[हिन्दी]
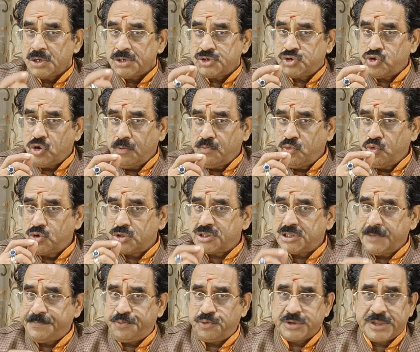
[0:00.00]
जो
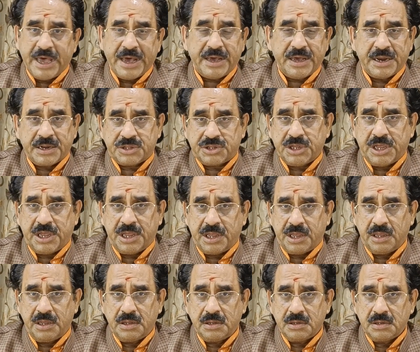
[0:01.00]
मूर्ति पूजा करते
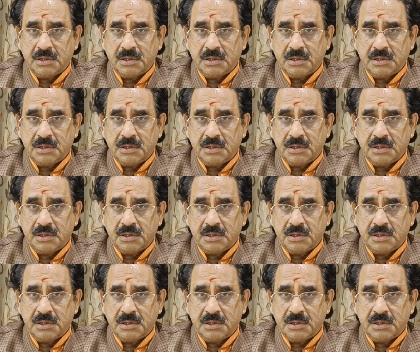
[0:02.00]
हैं